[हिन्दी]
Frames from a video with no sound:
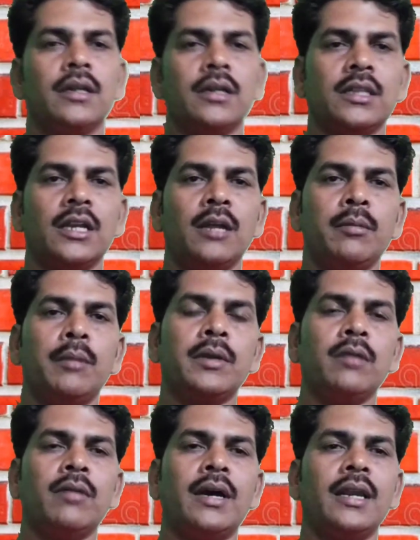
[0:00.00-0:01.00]
कितने एम
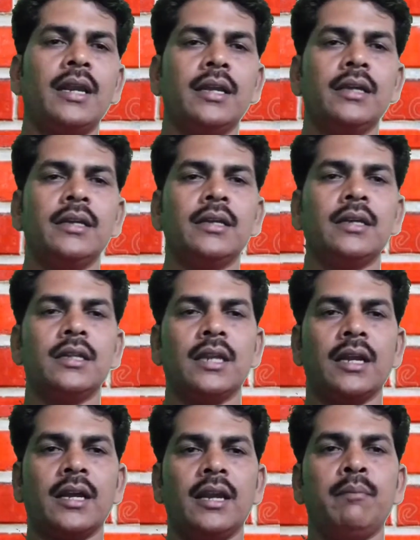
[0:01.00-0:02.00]
की वायर लगेगी
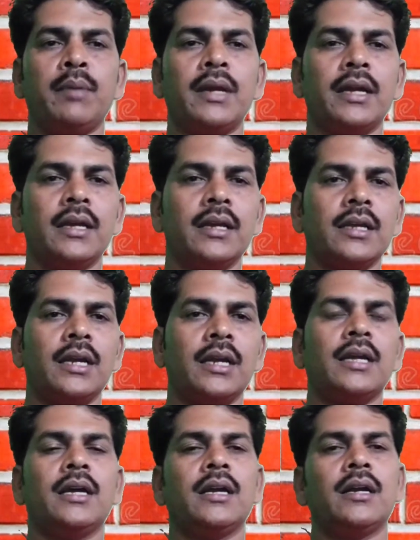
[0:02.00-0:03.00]
कितने क्लैंप लगेंगे क्या
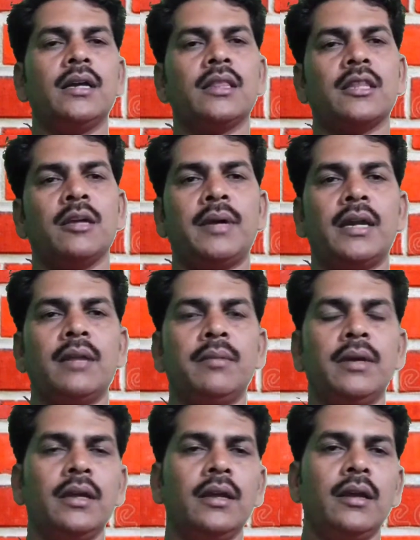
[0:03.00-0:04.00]
क्या लगेगा इसके बारे
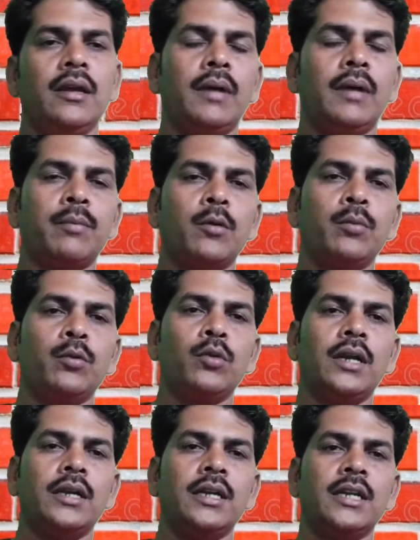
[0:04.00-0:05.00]
में मैं आपको
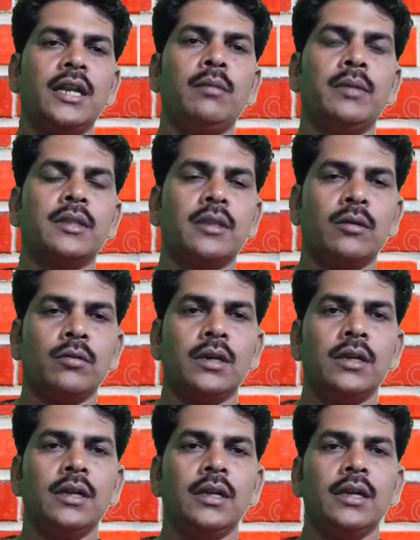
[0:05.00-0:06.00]
पूरा डिटेल में बताऊँगा
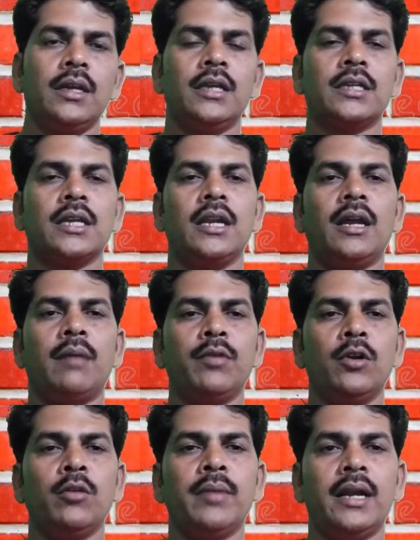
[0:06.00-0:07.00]
इसके लिए आप
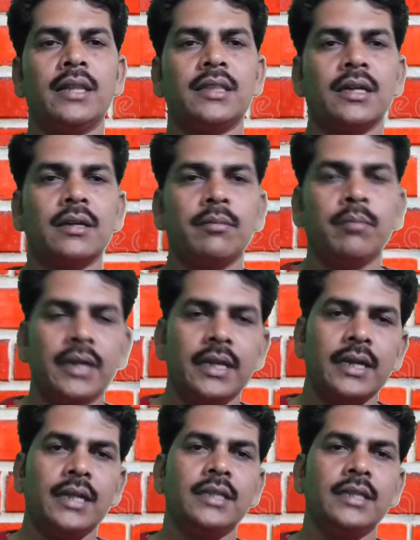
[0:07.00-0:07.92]
वीडियो में एंड तक बने रहें